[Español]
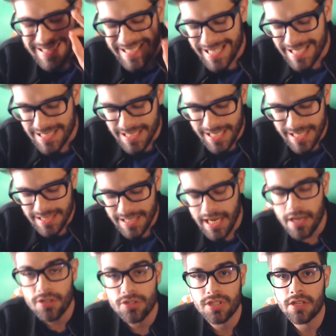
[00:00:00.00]
Si queréis
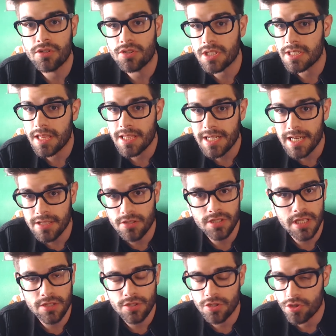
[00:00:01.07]
enteraros de cosas de
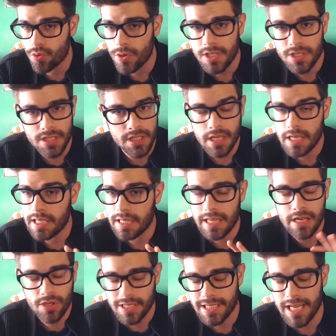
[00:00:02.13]
directos de Switch y
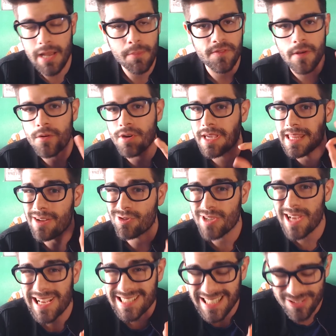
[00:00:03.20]
de lo que sea, por favor, quedaos
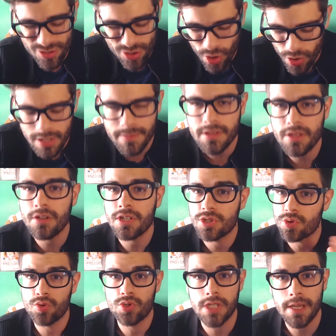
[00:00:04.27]
hasta todo el vídeo,
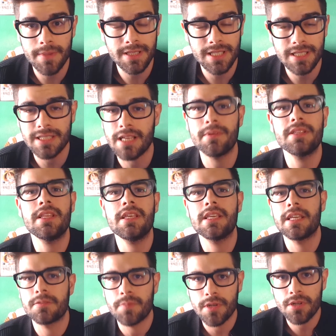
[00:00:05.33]
escuchadme atentamente
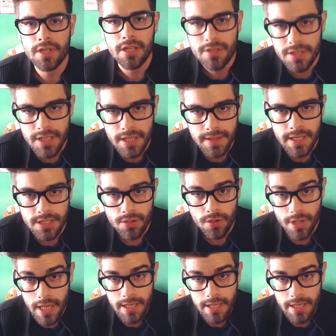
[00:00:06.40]
y espero que lo entendáis, ¿ok?